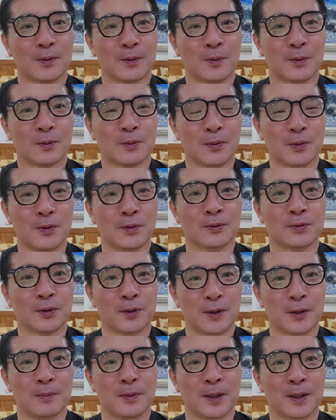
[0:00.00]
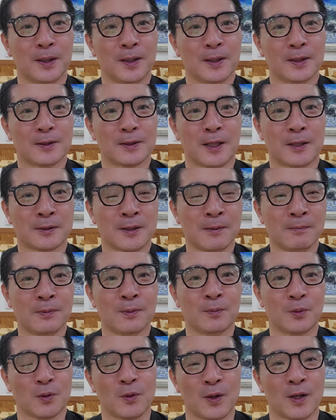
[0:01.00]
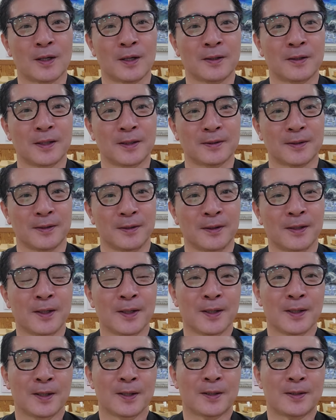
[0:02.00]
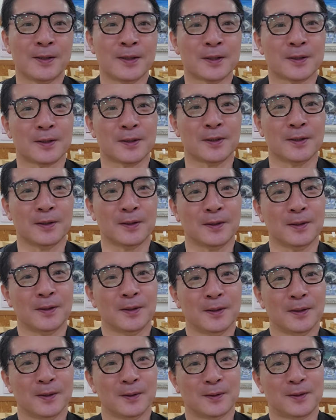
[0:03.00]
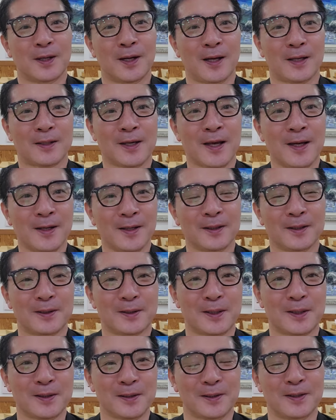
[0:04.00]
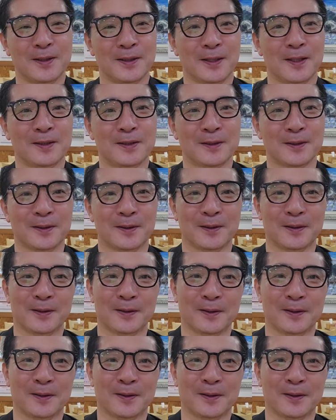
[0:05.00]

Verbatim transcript: 로또 훈련소 TV 장산범 교환한테서 그래서 자 걔가 천신해서